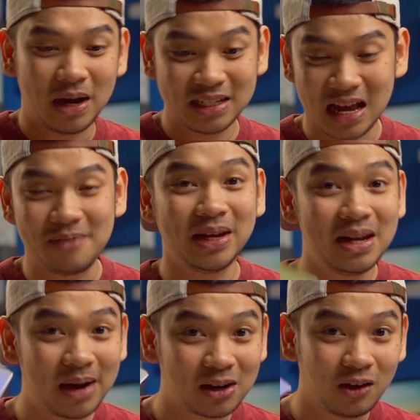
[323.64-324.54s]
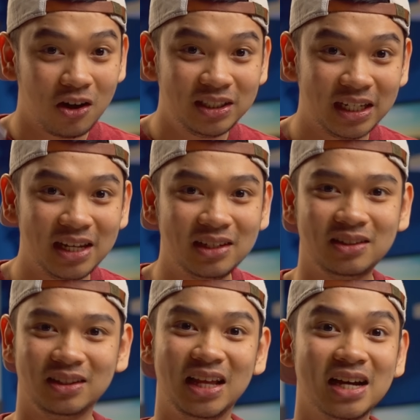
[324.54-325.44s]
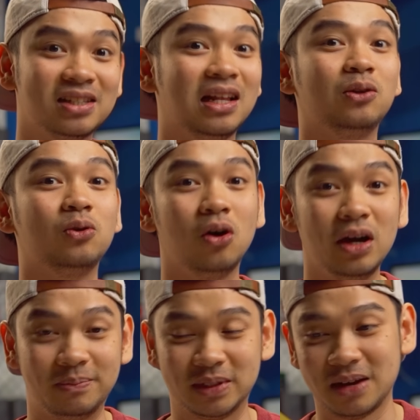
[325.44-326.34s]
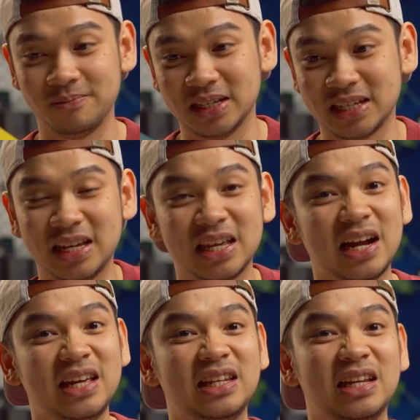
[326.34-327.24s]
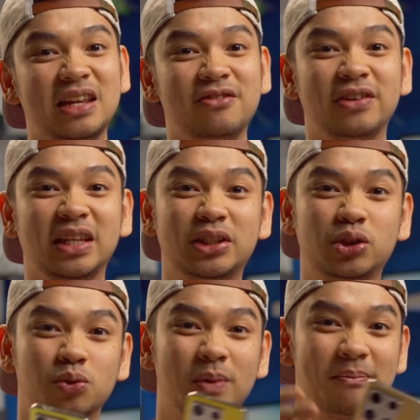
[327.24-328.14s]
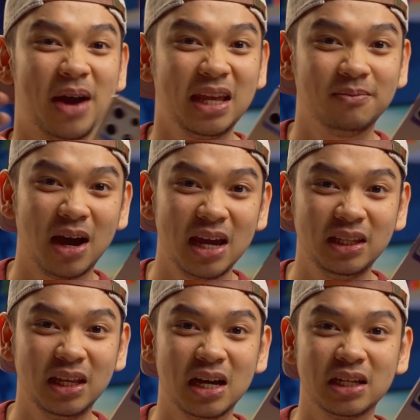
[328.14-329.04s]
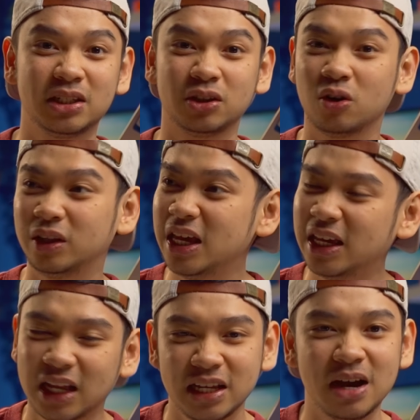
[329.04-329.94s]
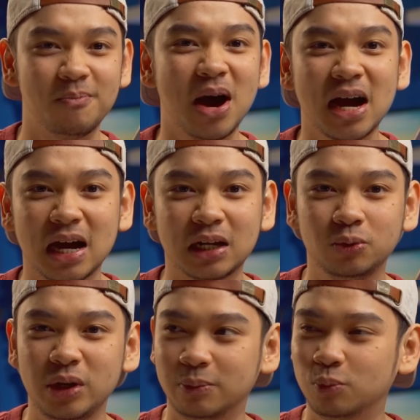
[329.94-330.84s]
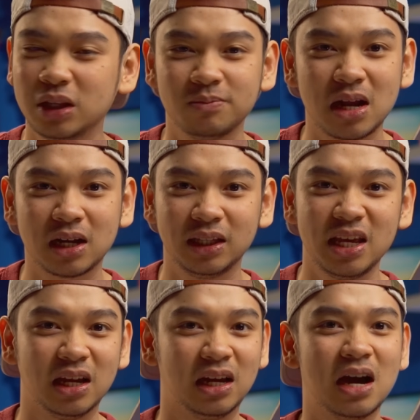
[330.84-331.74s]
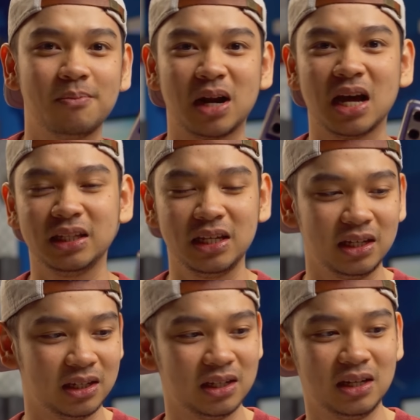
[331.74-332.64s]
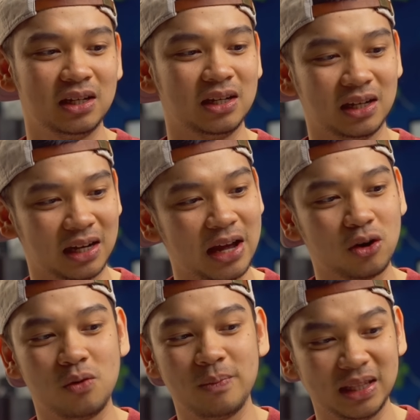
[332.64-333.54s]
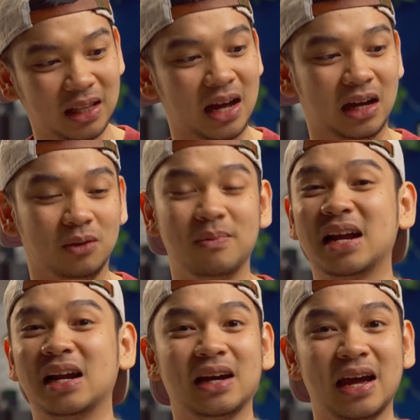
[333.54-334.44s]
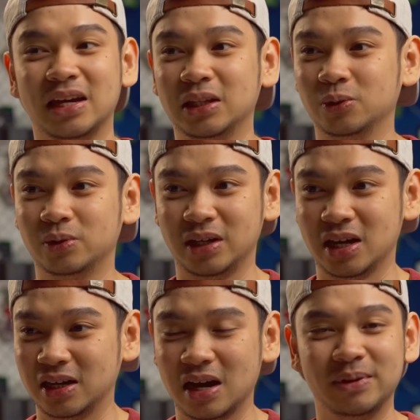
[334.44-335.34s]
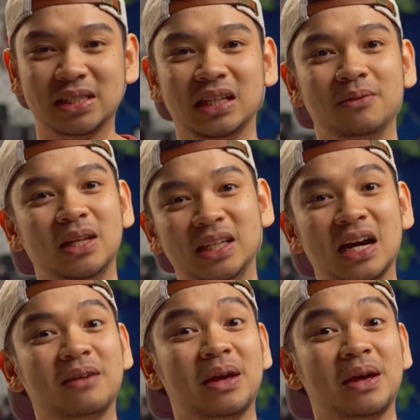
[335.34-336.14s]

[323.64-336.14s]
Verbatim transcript: pas HP ini baru launching, dia selalu goib sampai saya kirain Infinix cuma main-main ya, stok dikit aja, bakar duit buat marketing, nggak berani rekomen lah kalau barang kayak gitu yang nggak bisa dibeli dengan